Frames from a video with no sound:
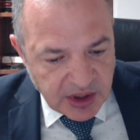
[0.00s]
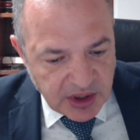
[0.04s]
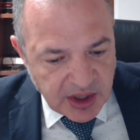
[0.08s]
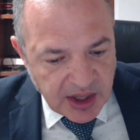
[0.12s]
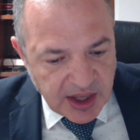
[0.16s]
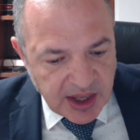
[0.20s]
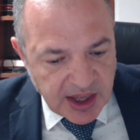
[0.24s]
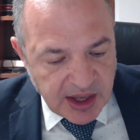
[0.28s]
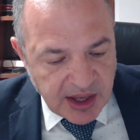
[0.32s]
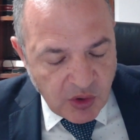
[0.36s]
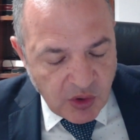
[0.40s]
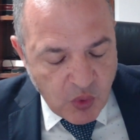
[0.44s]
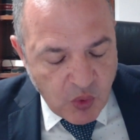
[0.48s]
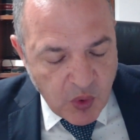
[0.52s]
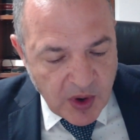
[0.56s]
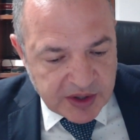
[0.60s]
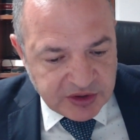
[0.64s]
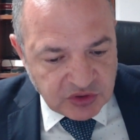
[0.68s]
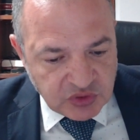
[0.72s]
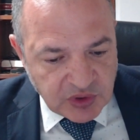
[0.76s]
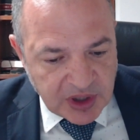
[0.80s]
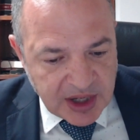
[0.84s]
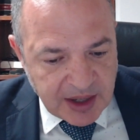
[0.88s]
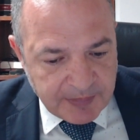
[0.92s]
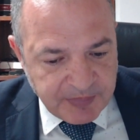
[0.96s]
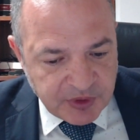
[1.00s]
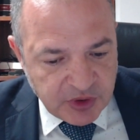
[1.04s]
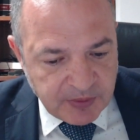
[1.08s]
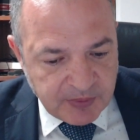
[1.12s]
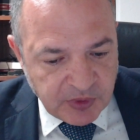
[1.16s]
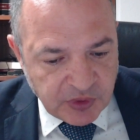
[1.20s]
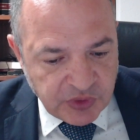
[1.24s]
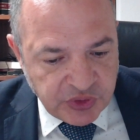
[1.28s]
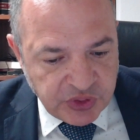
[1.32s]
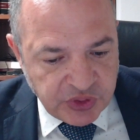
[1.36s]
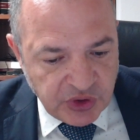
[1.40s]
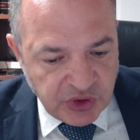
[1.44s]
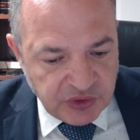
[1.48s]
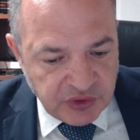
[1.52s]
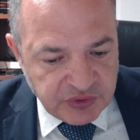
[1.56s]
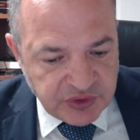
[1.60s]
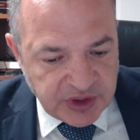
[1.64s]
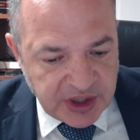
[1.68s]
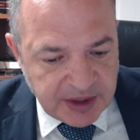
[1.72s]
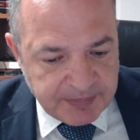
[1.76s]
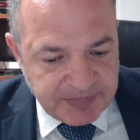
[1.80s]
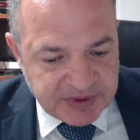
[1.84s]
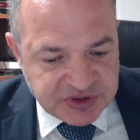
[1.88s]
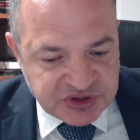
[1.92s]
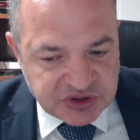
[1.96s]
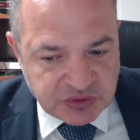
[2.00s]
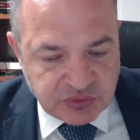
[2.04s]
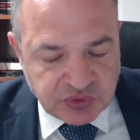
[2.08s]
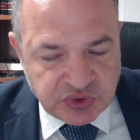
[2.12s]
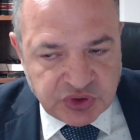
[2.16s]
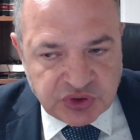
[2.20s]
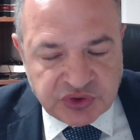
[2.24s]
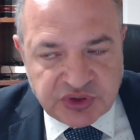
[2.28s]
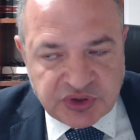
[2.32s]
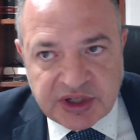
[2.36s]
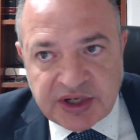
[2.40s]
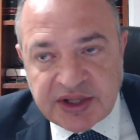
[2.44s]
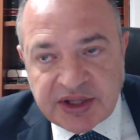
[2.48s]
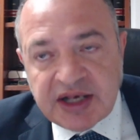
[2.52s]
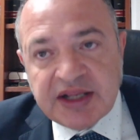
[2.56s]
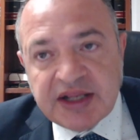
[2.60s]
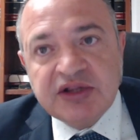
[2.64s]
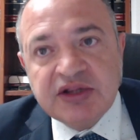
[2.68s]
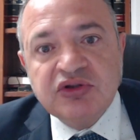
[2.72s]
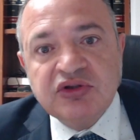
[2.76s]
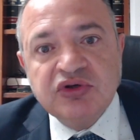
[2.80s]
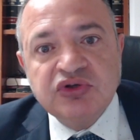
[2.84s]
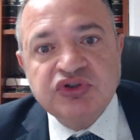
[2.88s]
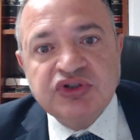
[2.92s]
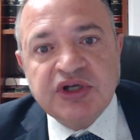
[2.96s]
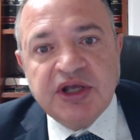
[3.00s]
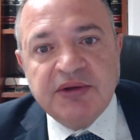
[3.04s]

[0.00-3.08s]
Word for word: En cuanto a la promoción de la persecución de delitos,